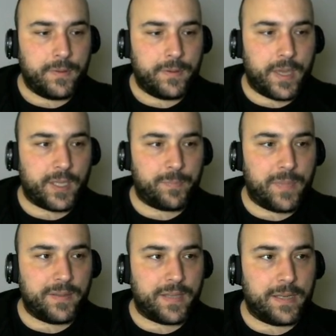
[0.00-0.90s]

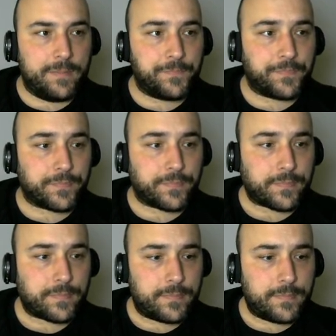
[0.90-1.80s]
Ekipman diyelim.
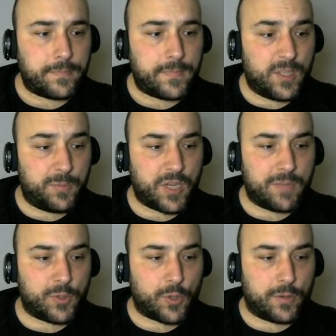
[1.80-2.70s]
Hiçbir
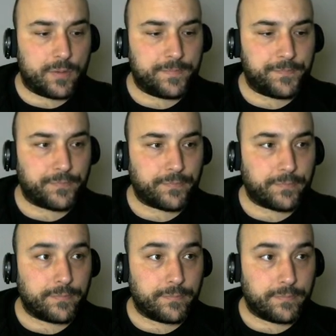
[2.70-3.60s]
şeyimiz yok.
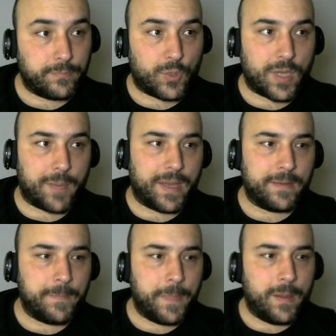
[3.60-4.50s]
Mükemmel.
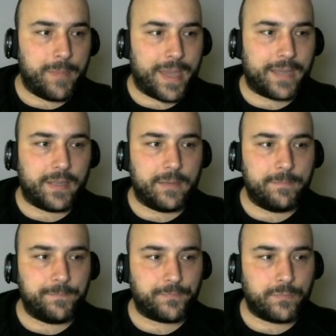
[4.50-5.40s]
Back
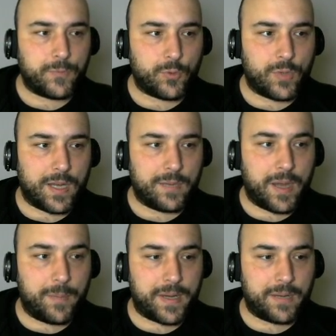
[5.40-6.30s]
diyelim. Çünkü galiba
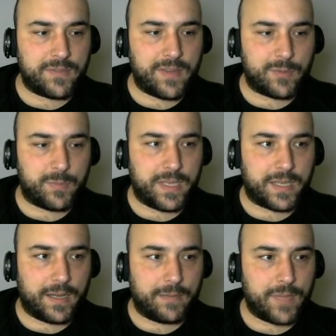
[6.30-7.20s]
ha paramız varmış
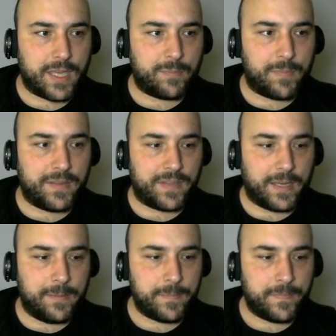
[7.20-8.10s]
1K. Ekipman
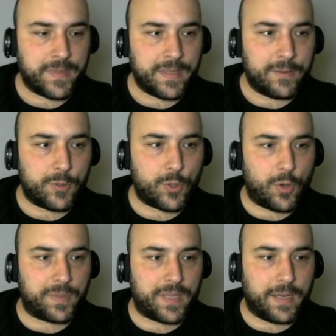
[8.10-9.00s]
diyelim.
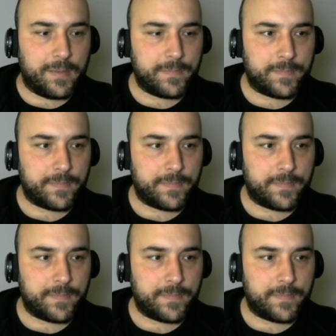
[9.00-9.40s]
Shop diyelim.